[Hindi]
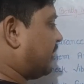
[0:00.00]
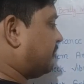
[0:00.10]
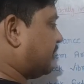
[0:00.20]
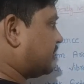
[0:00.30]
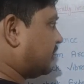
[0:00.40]
से
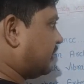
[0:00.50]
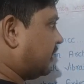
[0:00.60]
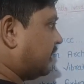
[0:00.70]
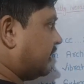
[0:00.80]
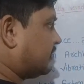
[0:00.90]

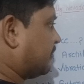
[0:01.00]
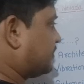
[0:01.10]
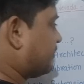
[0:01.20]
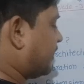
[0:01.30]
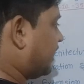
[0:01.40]
वाइब्रेशन
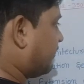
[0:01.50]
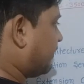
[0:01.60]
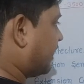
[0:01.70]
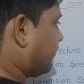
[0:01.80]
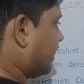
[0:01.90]
सबसे पहले
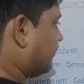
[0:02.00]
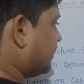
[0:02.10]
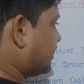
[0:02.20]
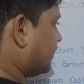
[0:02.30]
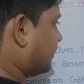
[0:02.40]
हमारा
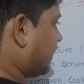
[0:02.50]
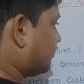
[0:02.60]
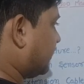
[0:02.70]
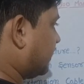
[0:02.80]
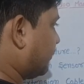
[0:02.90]
वाइब्रेशन
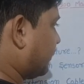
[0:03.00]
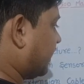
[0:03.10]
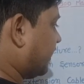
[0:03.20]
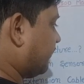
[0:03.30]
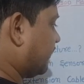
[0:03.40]
ट्रांसमीटर
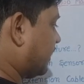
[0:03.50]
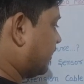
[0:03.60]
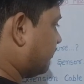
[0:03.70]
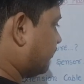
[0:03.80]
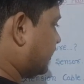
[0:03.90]
हो गया
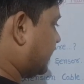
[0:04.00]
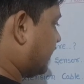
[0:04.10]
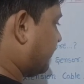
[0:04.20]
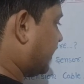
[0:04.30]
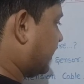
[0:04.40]
फिर
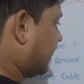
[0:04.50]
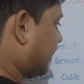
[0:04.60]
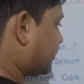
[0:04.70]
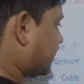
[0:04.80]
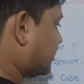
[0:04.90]
ये हमारी
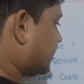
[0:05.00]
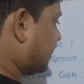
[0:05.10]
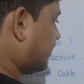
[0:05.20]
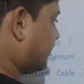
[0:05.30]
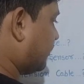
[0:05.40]

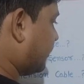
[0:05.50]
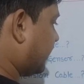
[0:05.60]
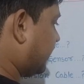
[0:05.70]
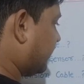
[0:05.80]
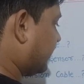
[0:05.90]
एक्सटेंशन केबल
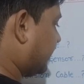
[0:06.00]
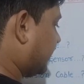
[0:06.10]
हो गई